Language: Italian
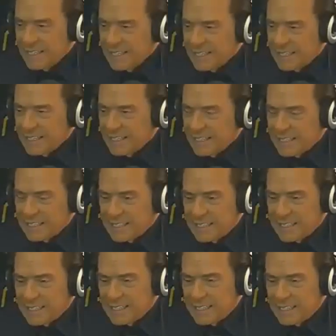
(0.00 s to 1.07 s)
Vuole parlare del suo
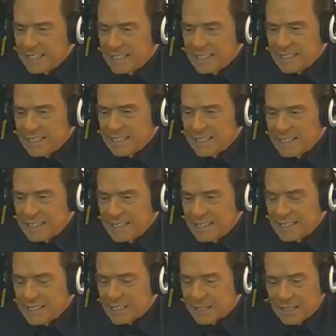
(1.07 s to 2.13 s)
programma politico?
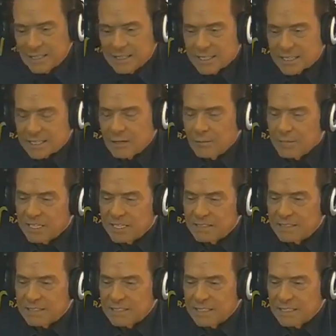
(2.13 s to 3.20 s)
Eh, gli
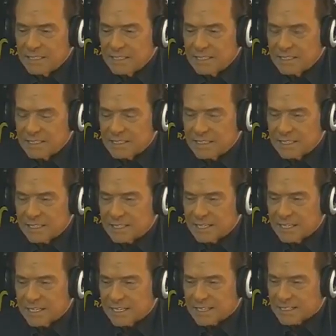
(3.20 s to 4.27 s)
argomenti eh.
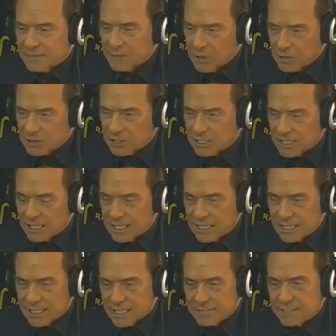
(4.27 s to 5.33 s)
siete in casa vostra
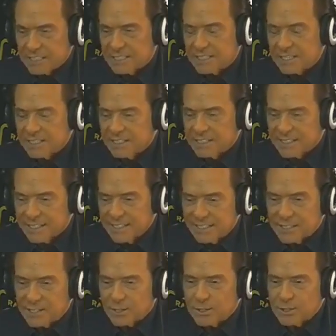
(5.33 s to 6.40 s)
e possiamo decidere il
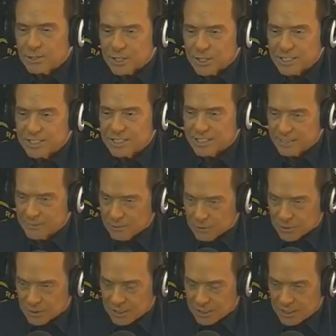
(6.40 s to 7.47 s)
diritto di sceglierli
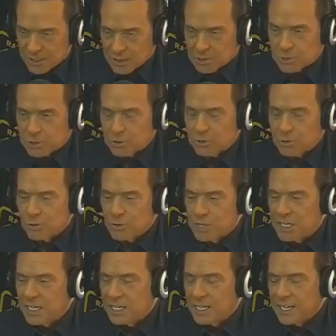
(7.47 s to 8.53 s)
voi. Io sono
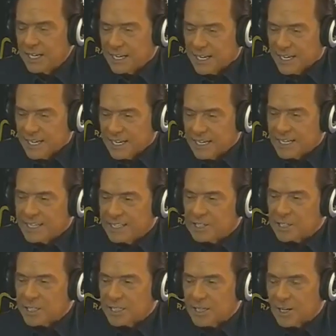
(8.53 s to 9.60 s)
qui e
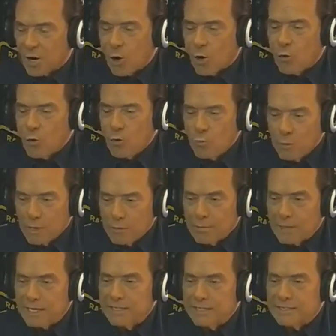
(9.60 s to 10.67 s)
cercherò
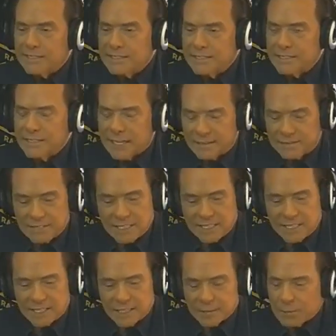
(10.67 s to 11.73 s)
umilmente di darvi
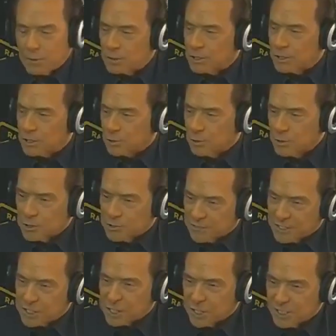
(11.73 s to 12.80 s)
delle risposte
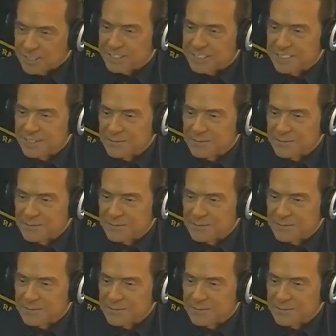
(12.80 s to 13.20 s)
soddisfacenti.